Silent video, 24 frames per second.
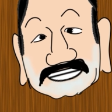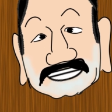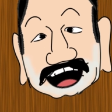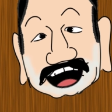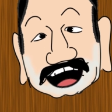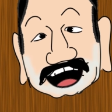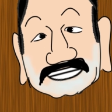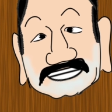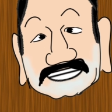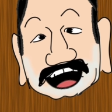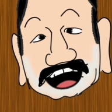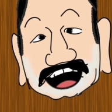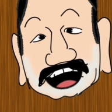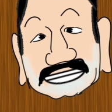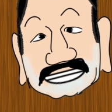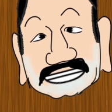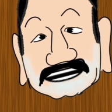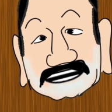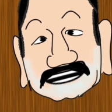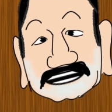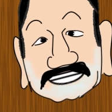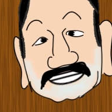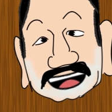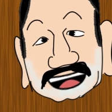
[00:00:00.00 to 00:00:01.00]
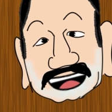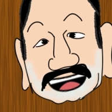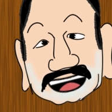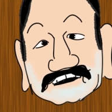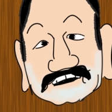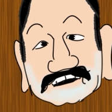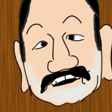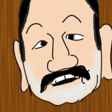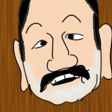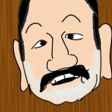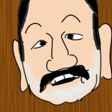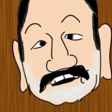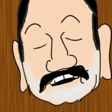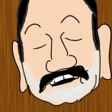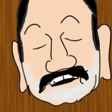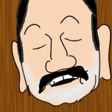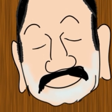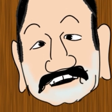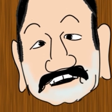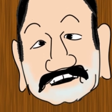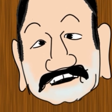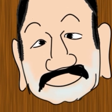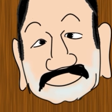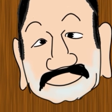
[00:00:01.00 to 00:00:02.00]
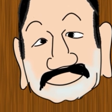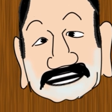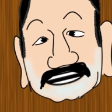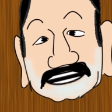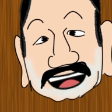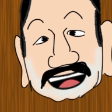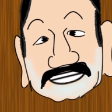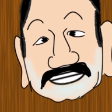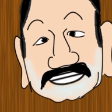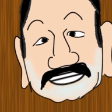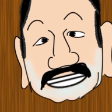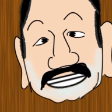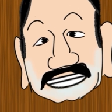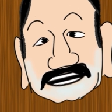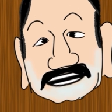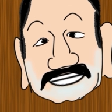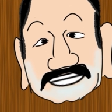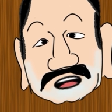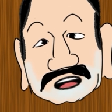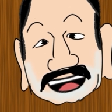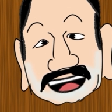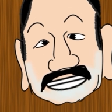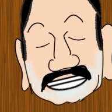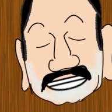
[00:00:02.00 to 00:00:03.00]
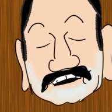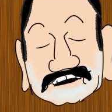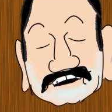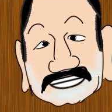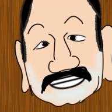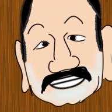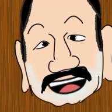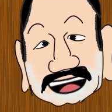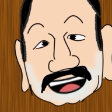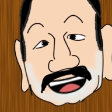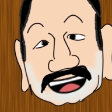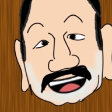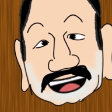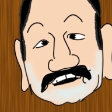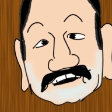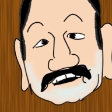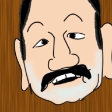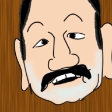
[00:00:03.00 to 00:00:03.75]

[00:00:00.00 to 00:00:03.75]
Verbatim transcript: 経験していたな、妊活に詳しかったな、